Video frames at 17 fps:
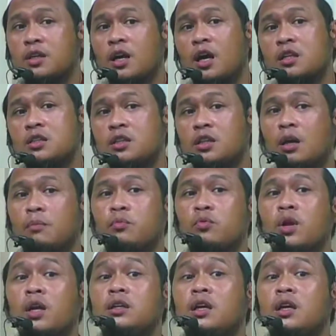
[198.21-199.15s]
zakat setiap
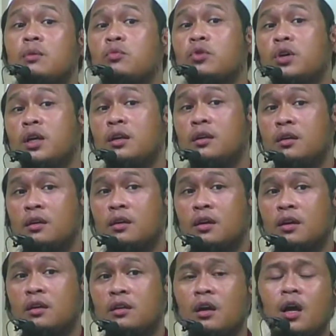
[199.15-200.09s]
bulannya mungkin
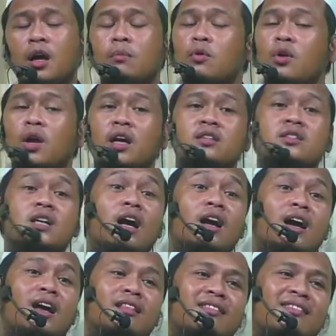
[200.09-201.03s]
ya nggak mau lagi
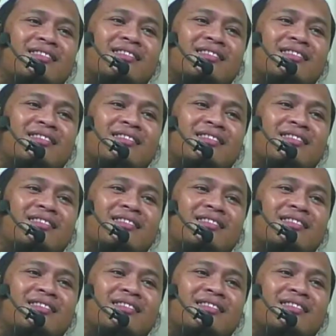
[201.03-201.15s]
zakat.